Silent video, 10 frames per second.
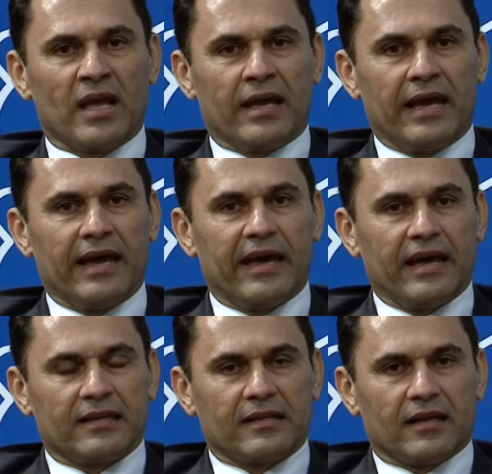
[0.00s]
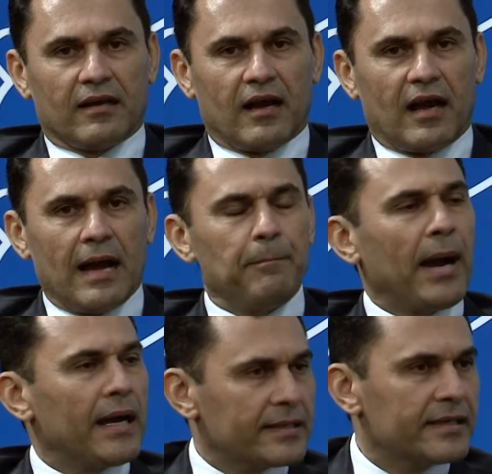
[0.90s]
É, a
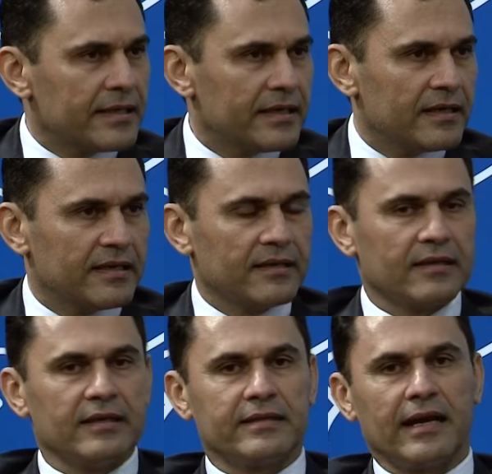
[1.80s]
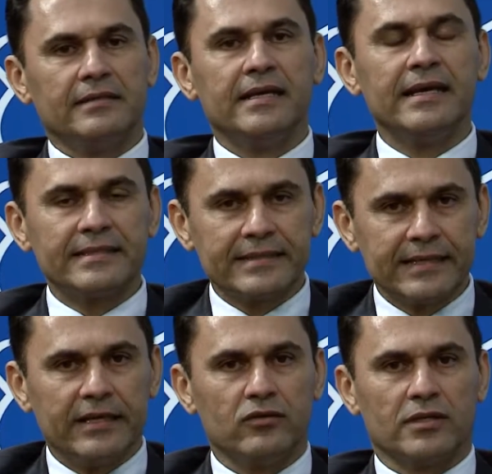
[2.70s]
parte que, que traz
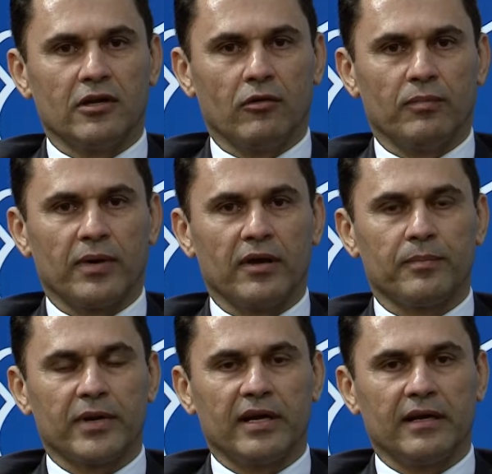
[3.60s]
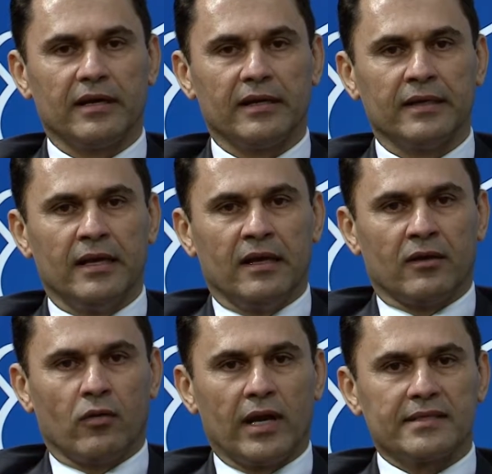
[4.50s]
receios, Léo, para
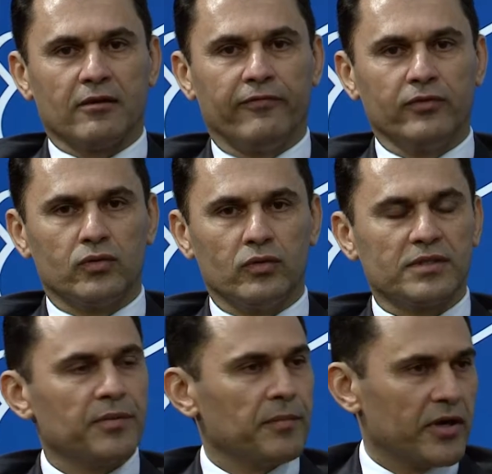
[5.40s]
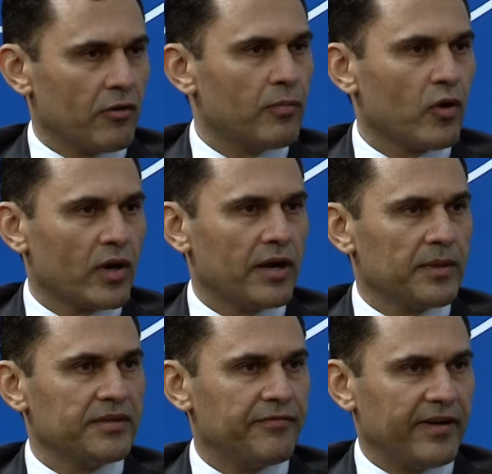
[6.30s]
com relação ao futuro. Primeiro é um programa
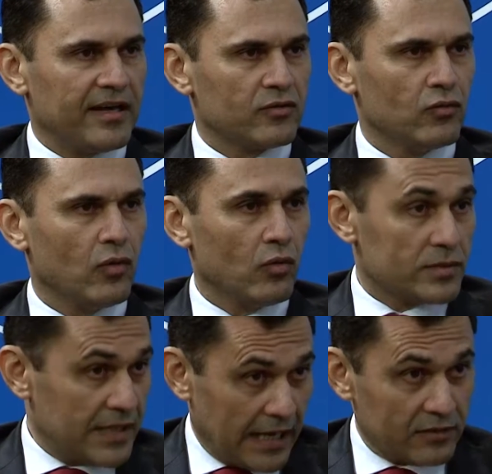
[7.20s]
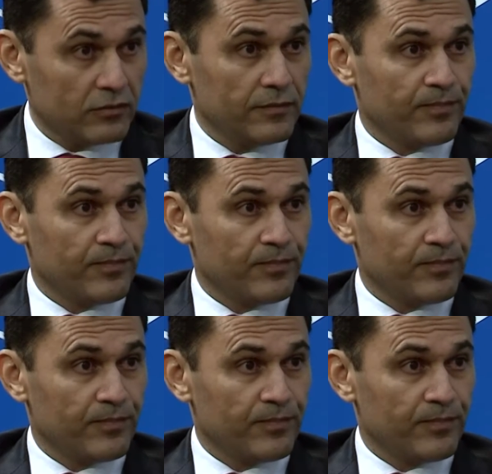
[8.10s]
de fato ousado,